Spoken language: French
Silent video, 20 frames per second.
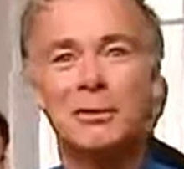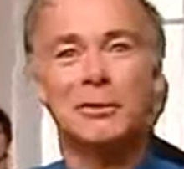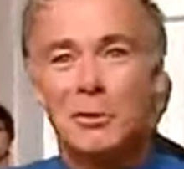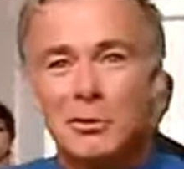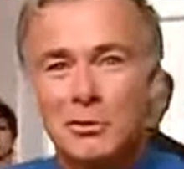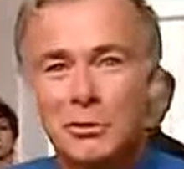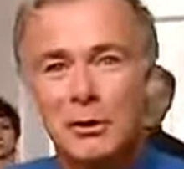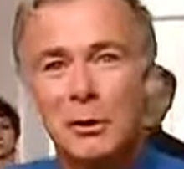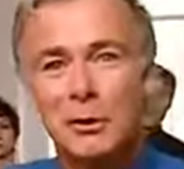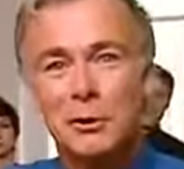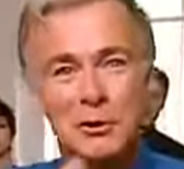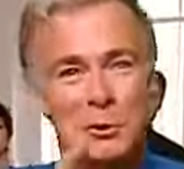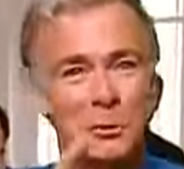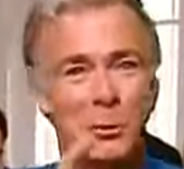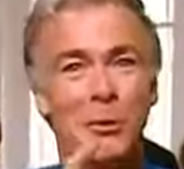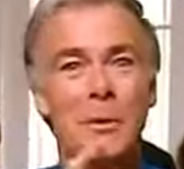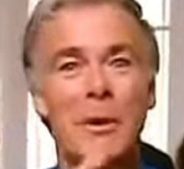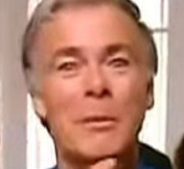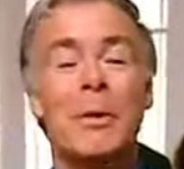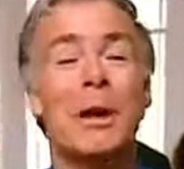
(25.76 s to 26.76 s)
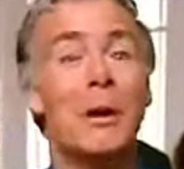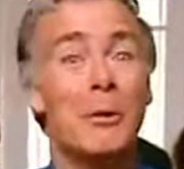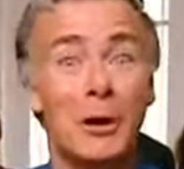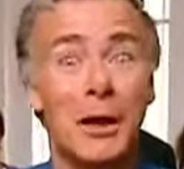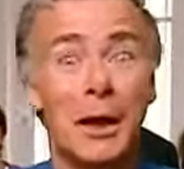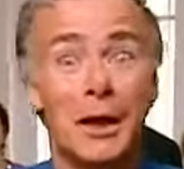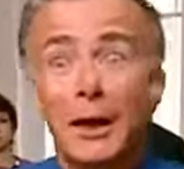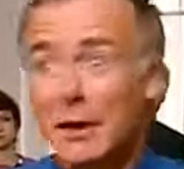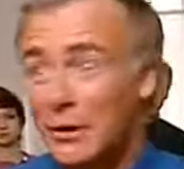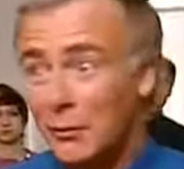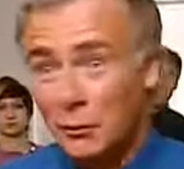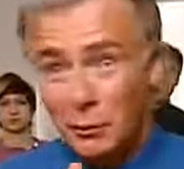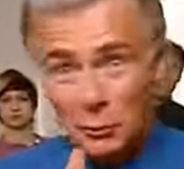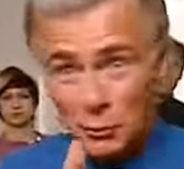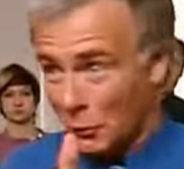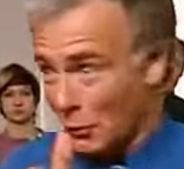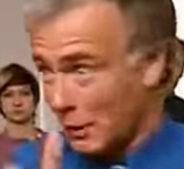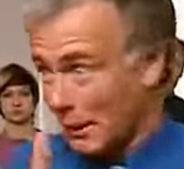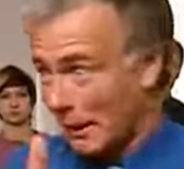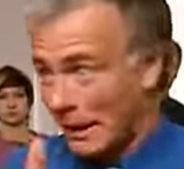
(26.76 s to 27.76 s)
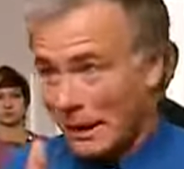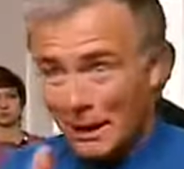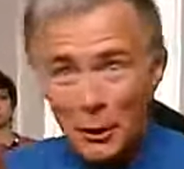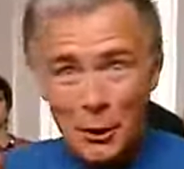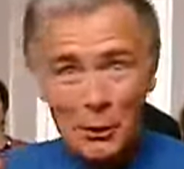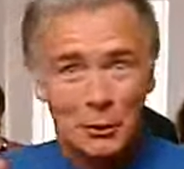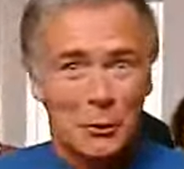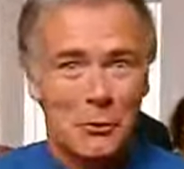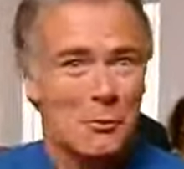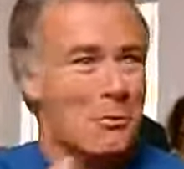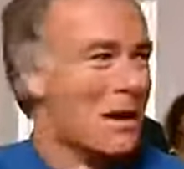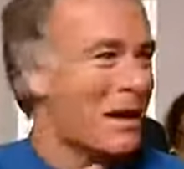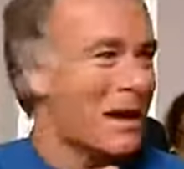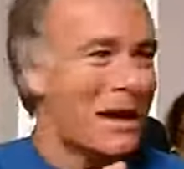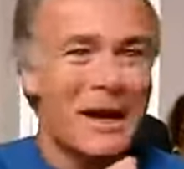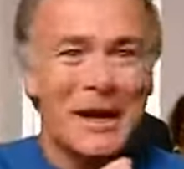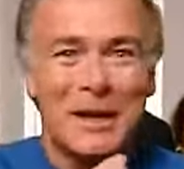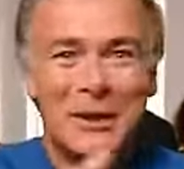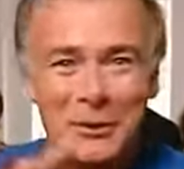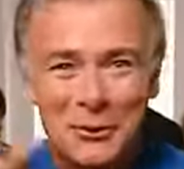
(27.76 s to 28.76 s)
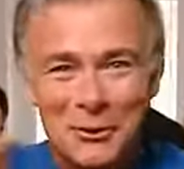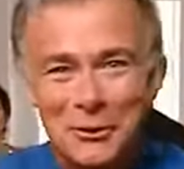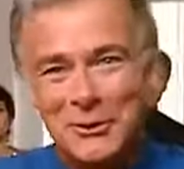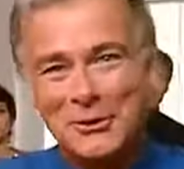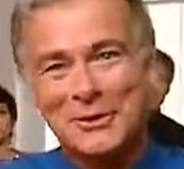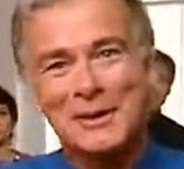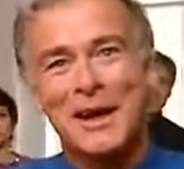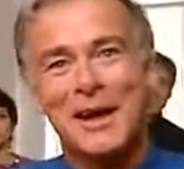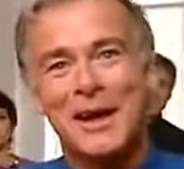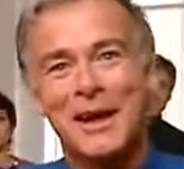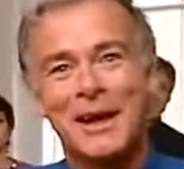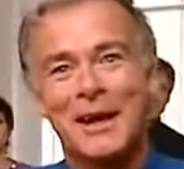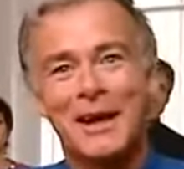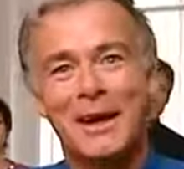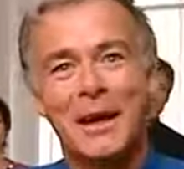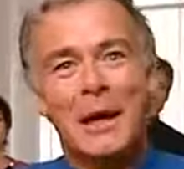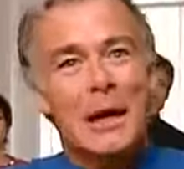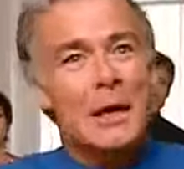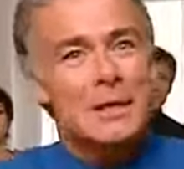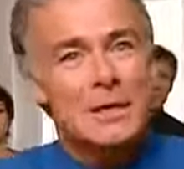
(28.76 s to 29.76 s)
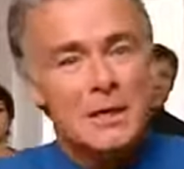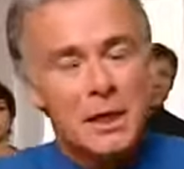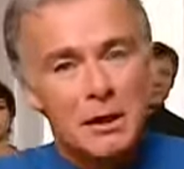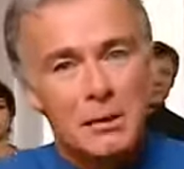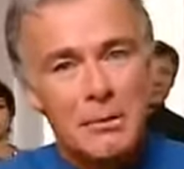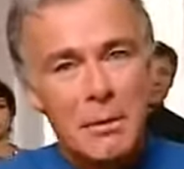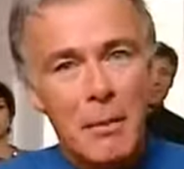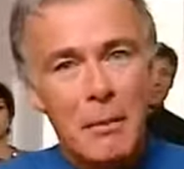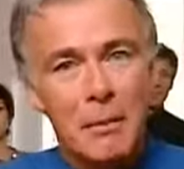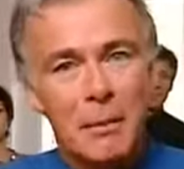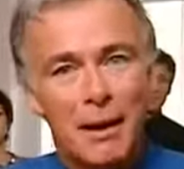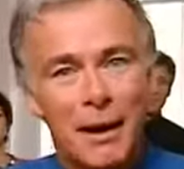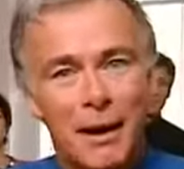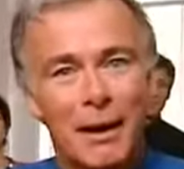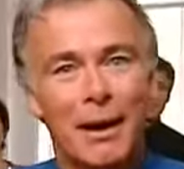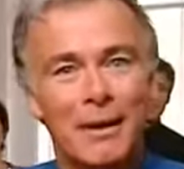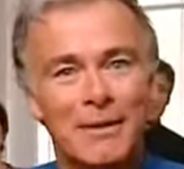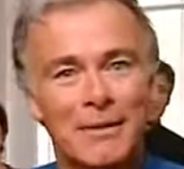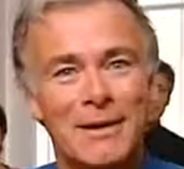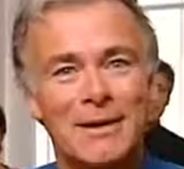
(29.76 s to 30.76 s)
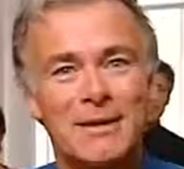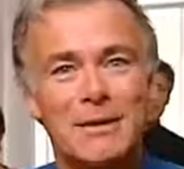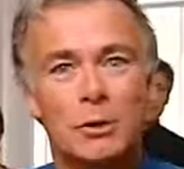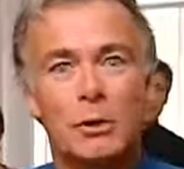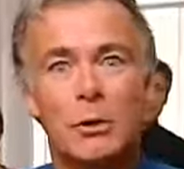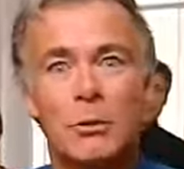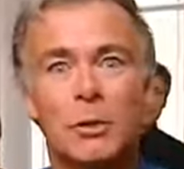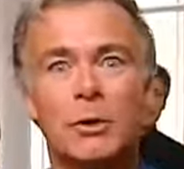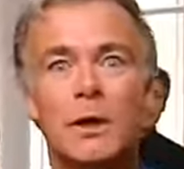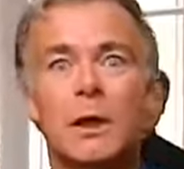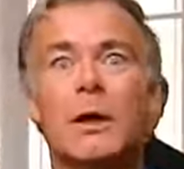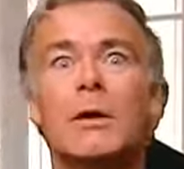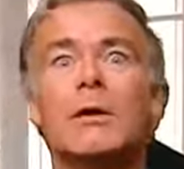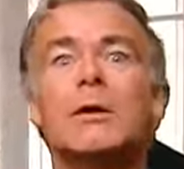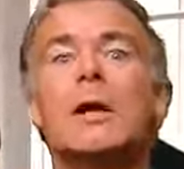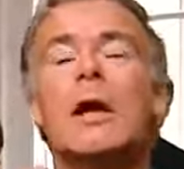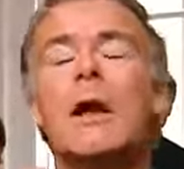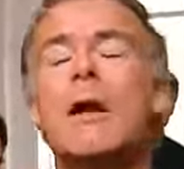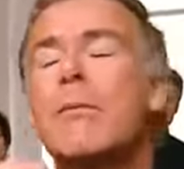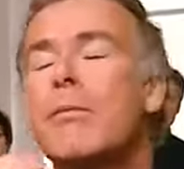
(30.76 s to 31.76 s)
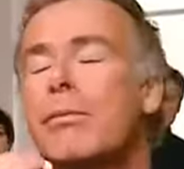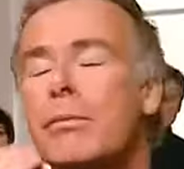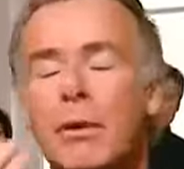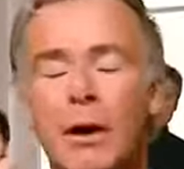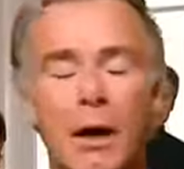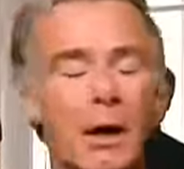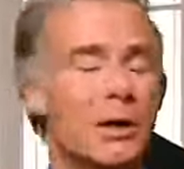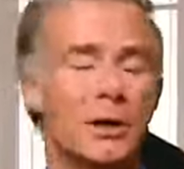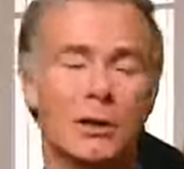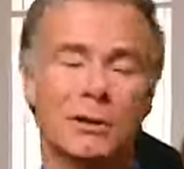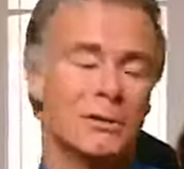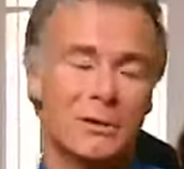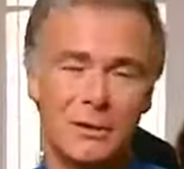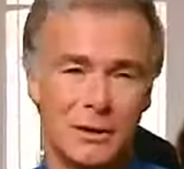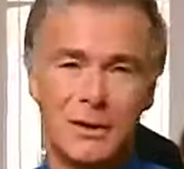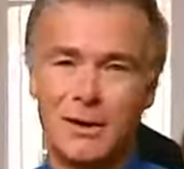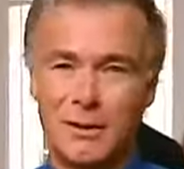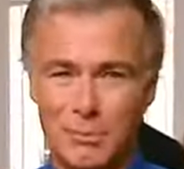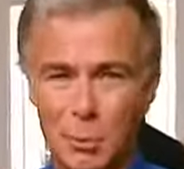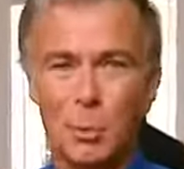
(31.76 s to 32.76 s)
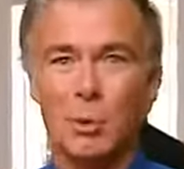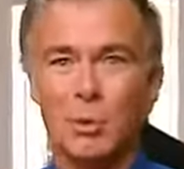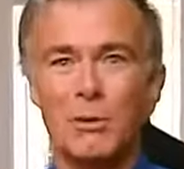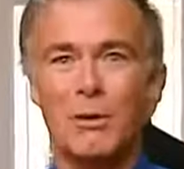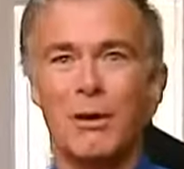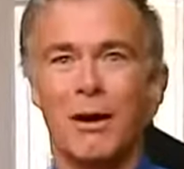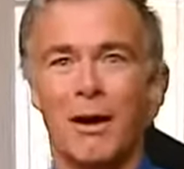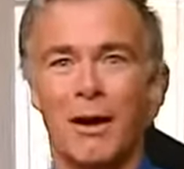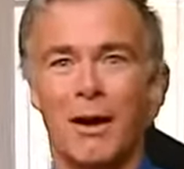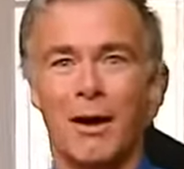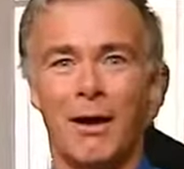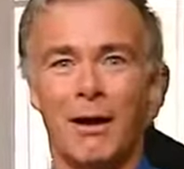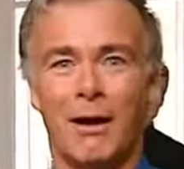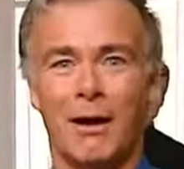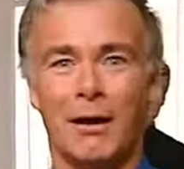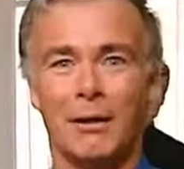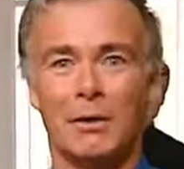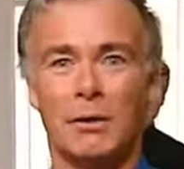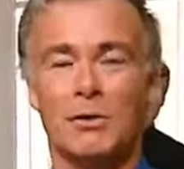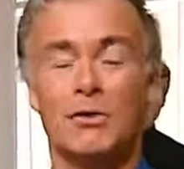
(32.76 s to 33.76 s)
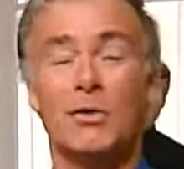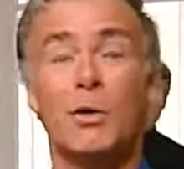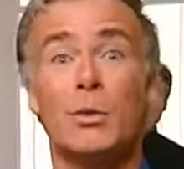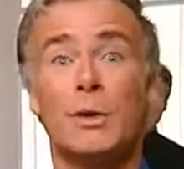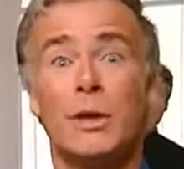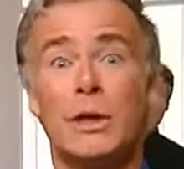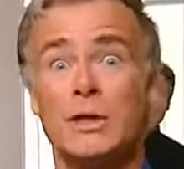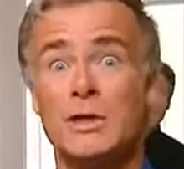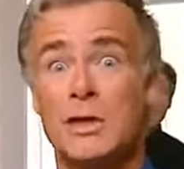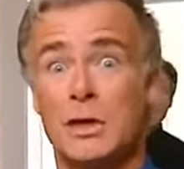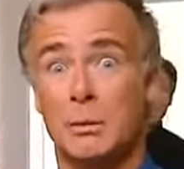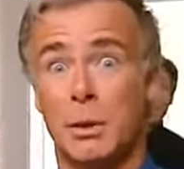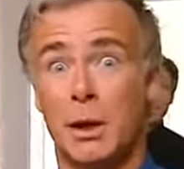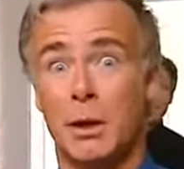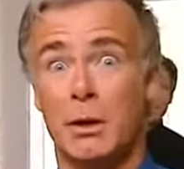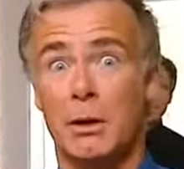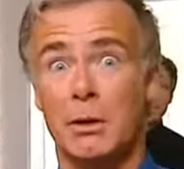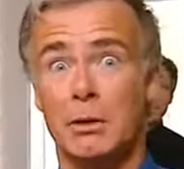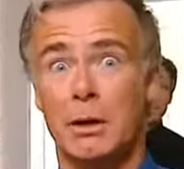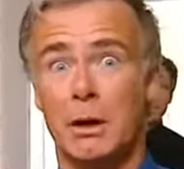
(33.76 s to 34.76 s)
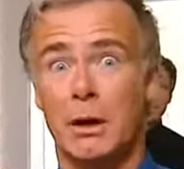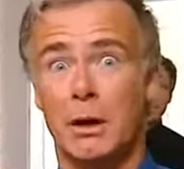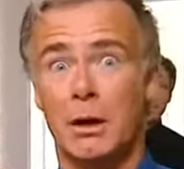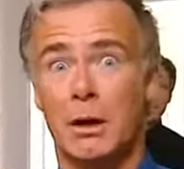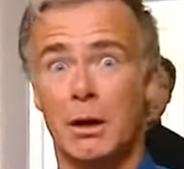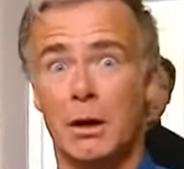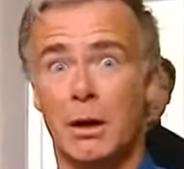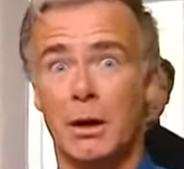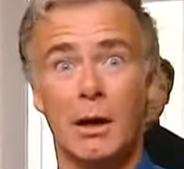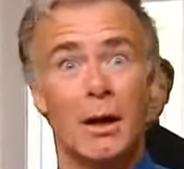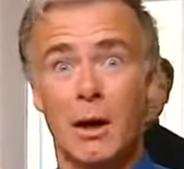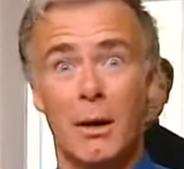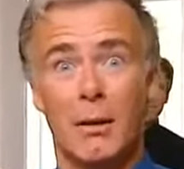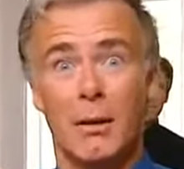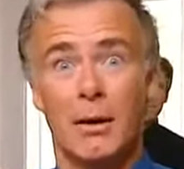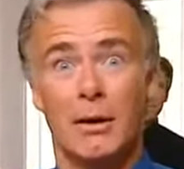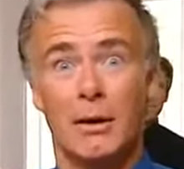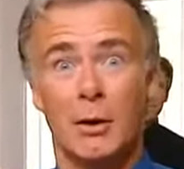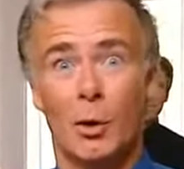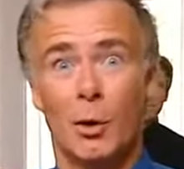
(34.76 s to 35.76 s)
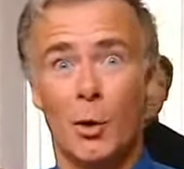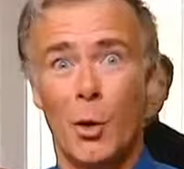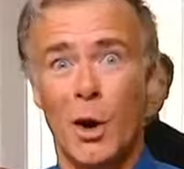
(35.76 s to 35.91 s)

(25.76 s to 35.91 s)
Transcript: Tu te souviens de ce premier poil de quéquette venu en éclaireur de milliers d'autres Cette même quéquette qui se demandait quand elle pourrait chanter l'amour Tu veux oublier cette période No